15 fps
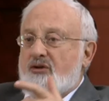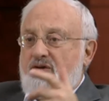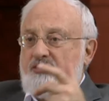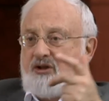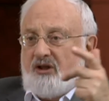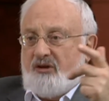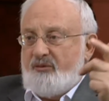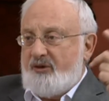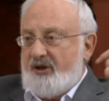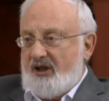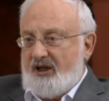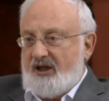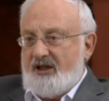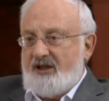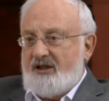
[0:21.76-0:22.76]
создано
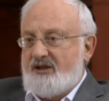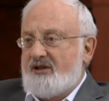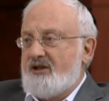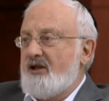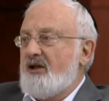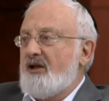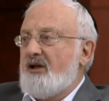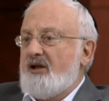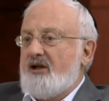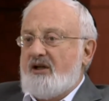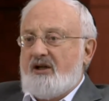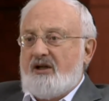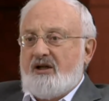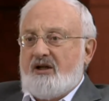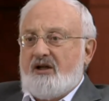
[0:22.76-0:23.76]
было из
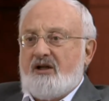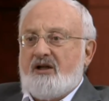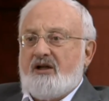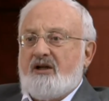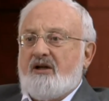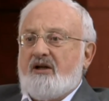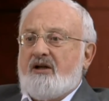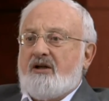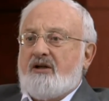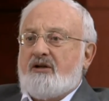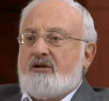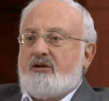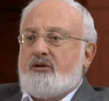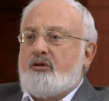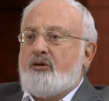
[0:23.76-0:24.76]
э,
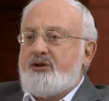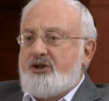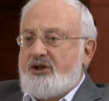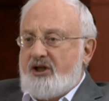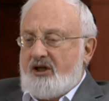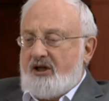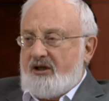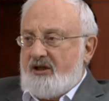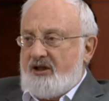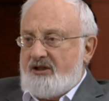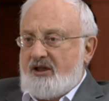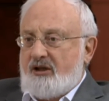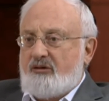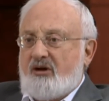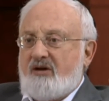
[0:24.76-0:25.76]
точки, как,
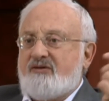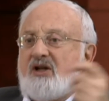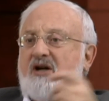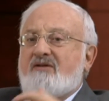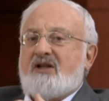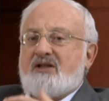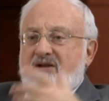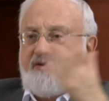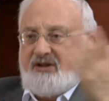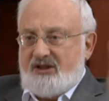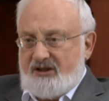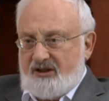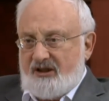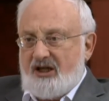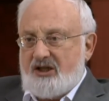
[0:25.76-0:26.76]
из которой взорвался
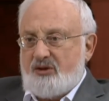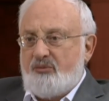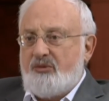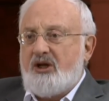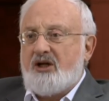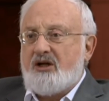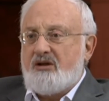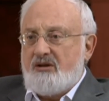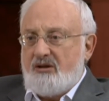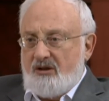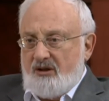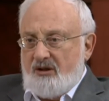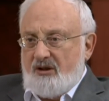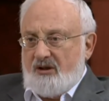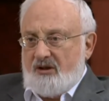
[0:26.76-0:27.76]
весь этот наш мир,
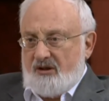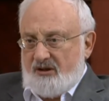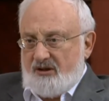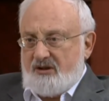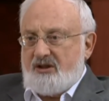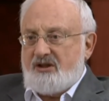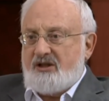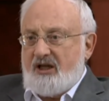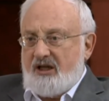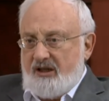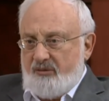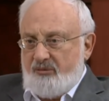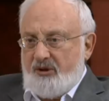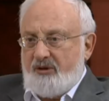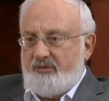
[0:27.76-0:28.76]
из
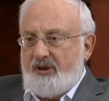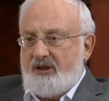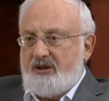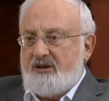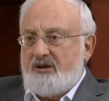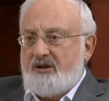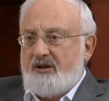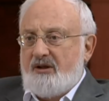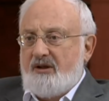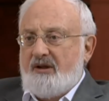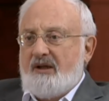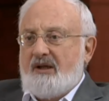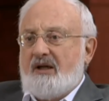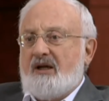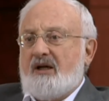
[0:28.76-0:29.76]
состояния Бинг-Бэнг.
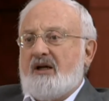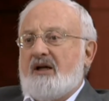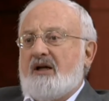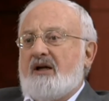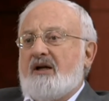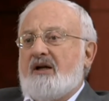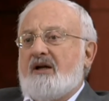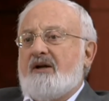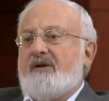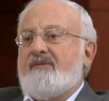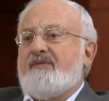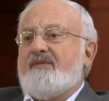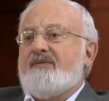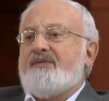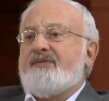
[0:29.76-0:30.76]

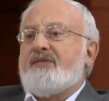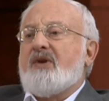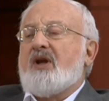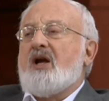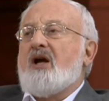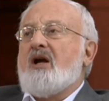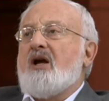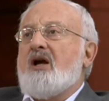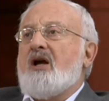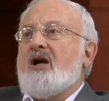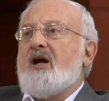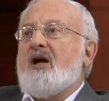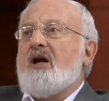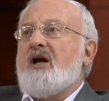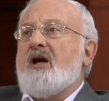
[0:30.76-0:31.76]
Э,
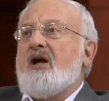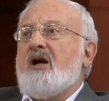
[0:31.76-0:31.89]
э,